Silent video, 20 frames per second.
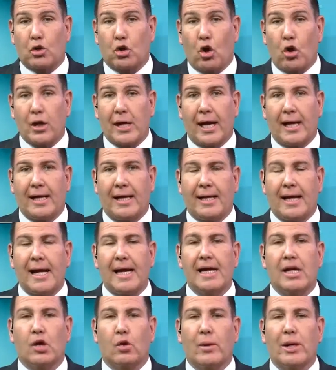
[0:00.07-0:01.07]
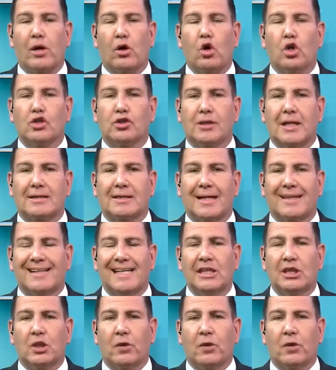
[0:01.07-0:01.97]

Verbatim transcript: Rory Aguilera y Rubén Costas